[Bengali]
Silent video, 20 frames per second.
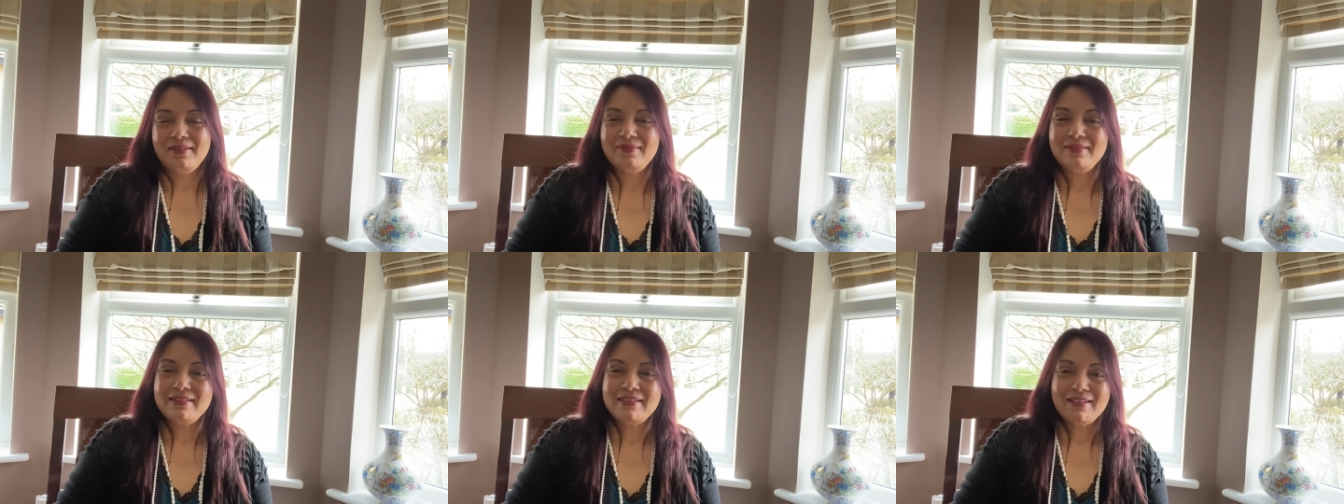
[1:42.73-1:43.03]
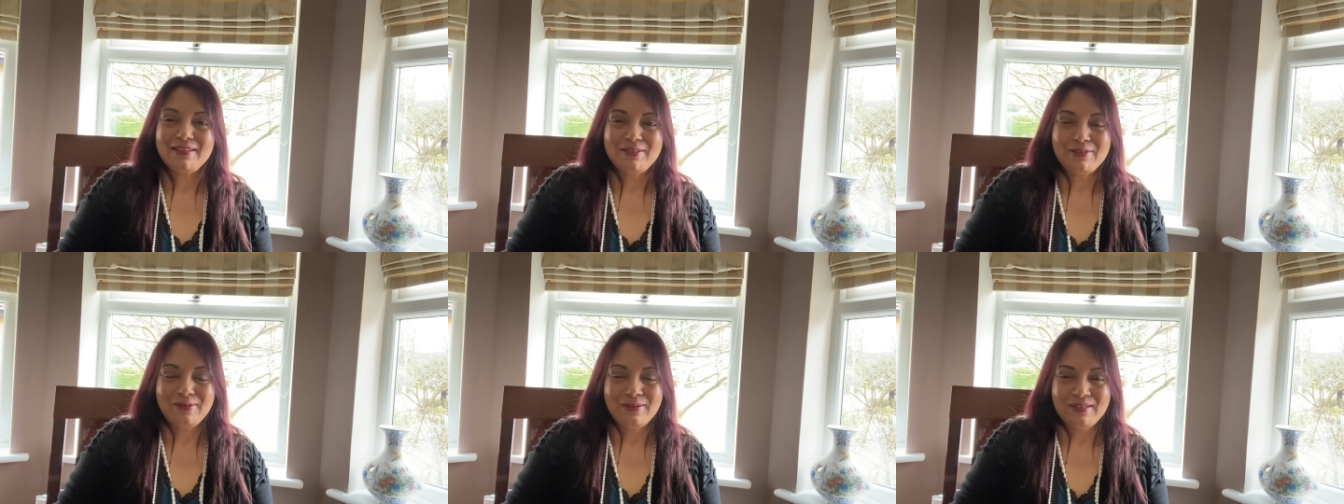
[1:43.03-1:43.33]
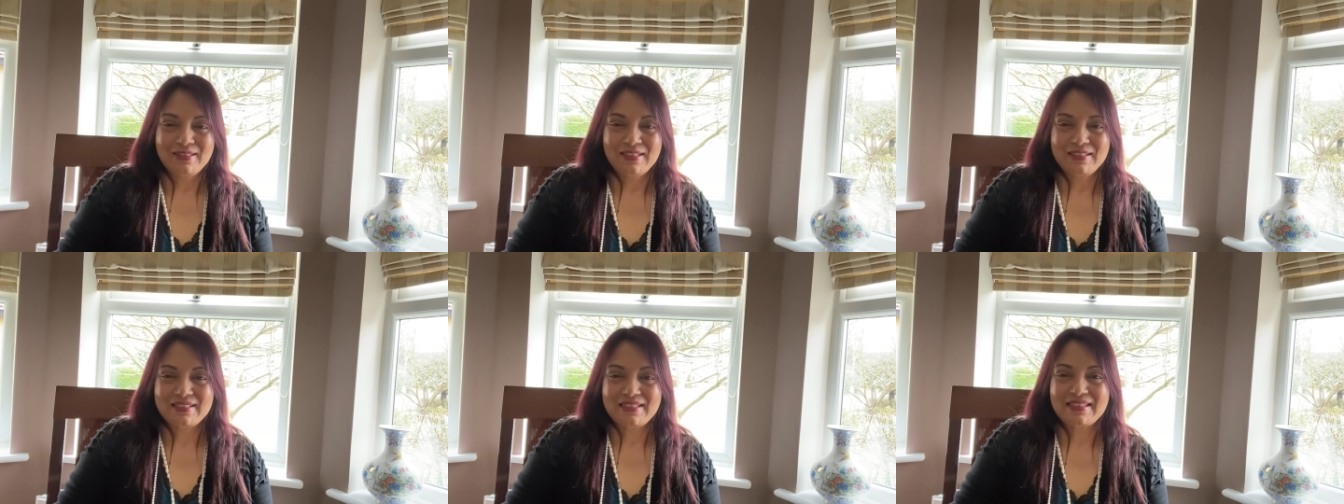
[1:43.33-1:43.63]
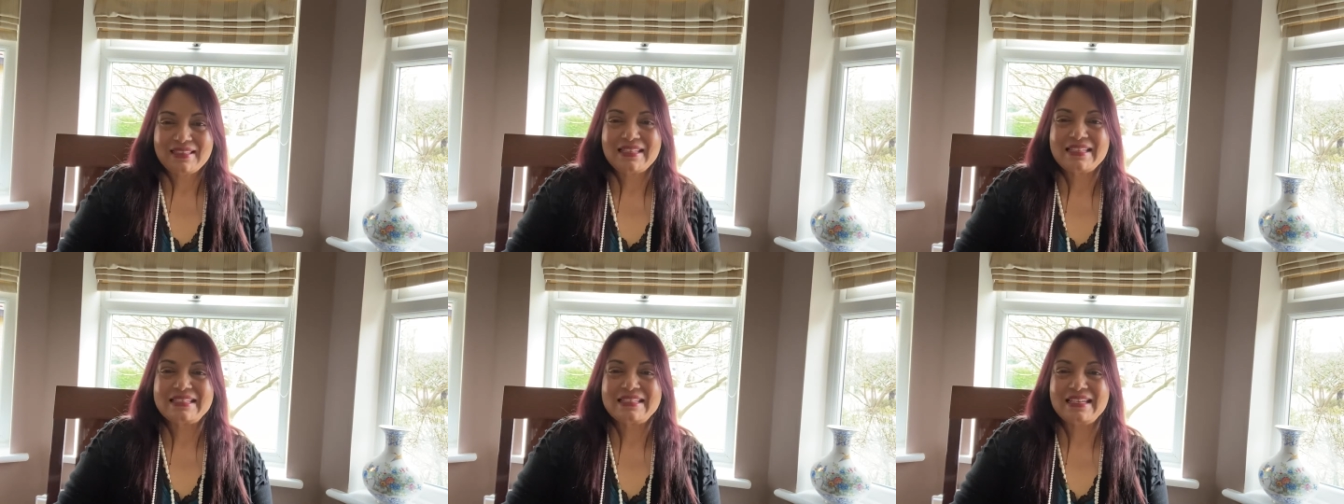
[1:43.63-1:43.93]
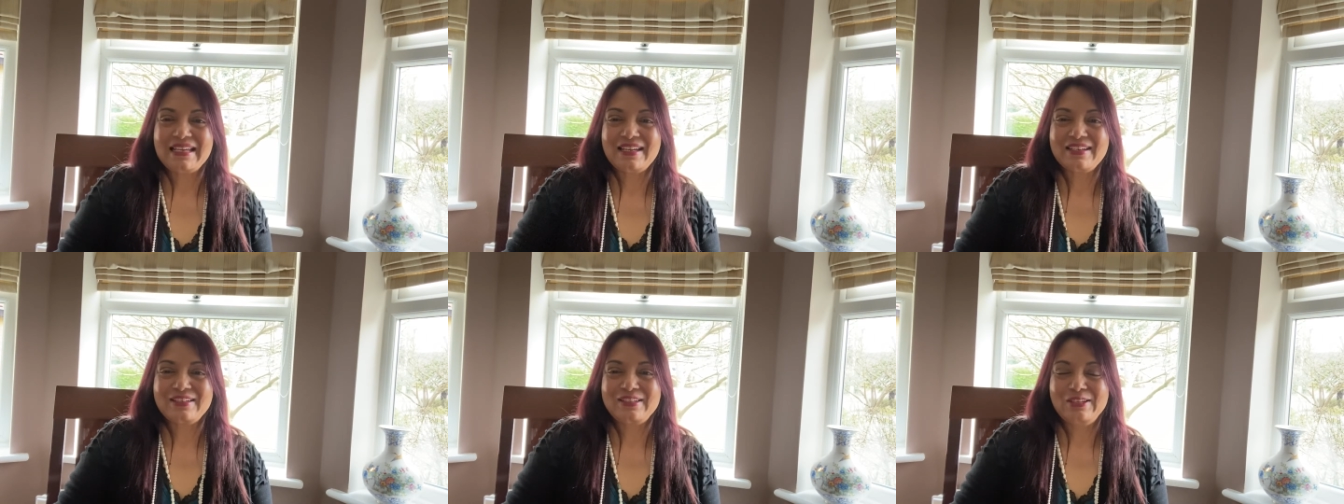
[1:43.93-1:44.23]
ওইটাই তোমাদের সাথে
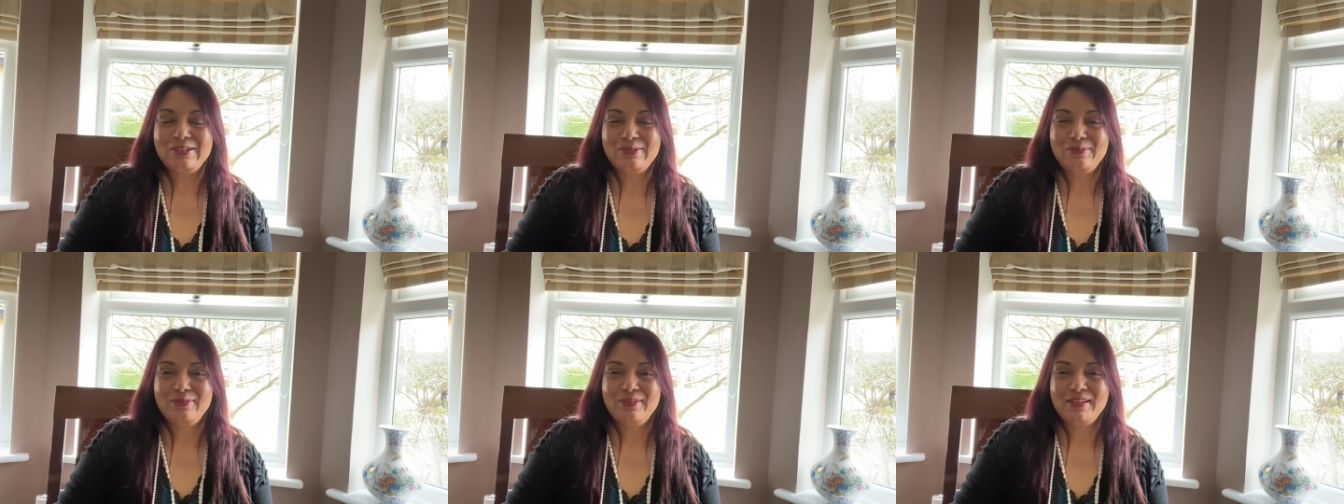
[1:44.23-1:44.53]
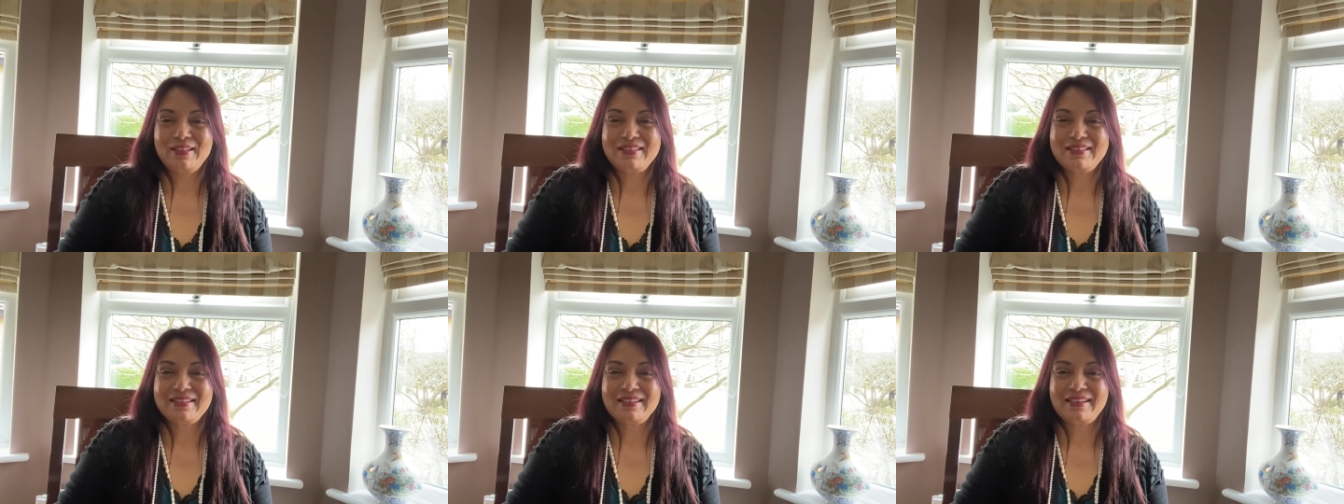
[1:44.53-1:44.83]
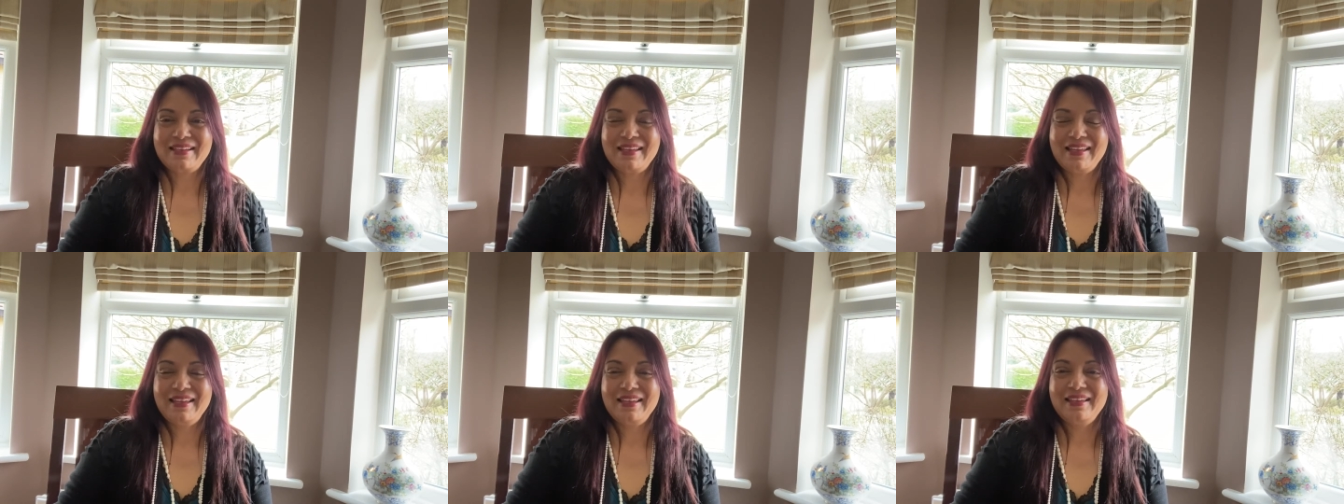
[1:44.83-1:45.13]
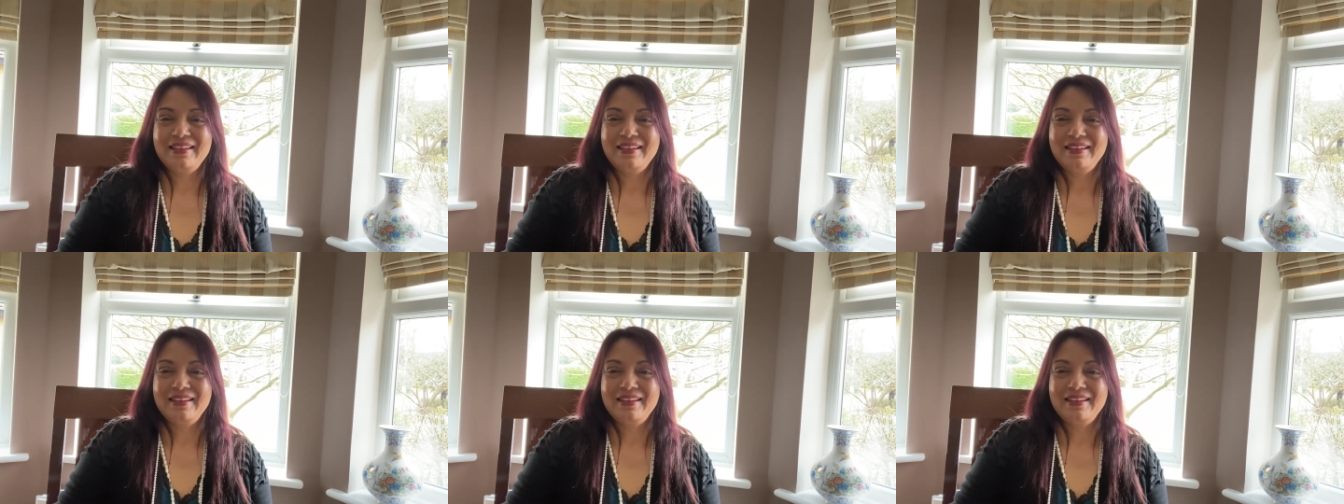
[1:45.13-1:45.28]
শেয়ার করবো আজকে